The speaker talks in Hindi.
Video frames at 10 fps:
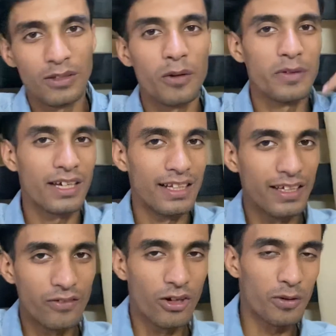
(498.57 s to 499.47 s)
अभी कल के
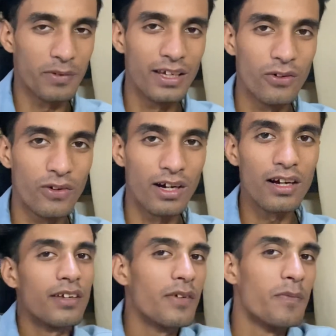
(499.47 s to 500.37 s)
ब्लॉग में ये होगा
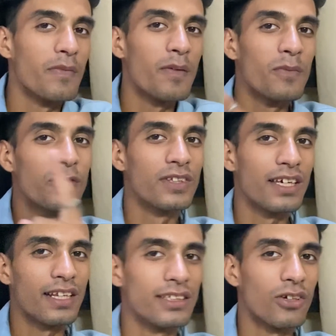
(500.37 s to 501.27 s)
मैं मूवी
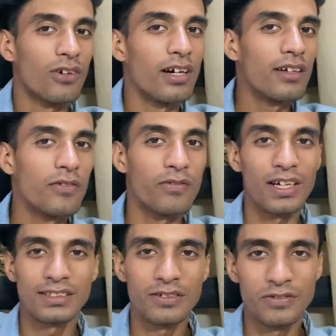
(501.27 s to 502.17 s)
देखने जाऊँगा
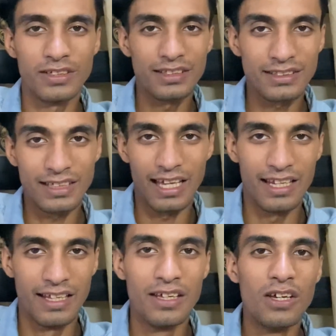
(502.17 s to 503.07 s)
फास्ट एंड फ्यूरियस टेन
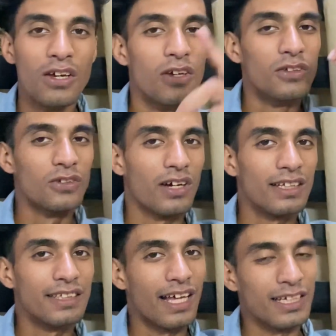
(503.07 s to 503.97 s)
तो यार
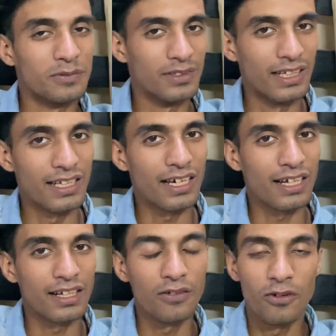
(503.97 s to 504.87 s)
लाजमी देखना कल
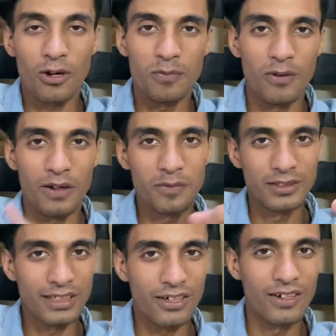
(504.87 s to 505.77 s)
का ब्लॉग बहुत
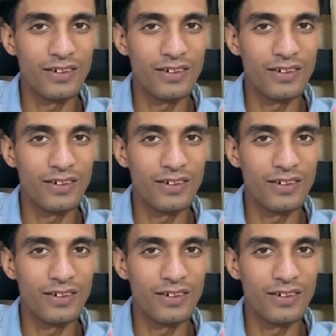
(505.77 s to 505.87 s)
मज़े का होने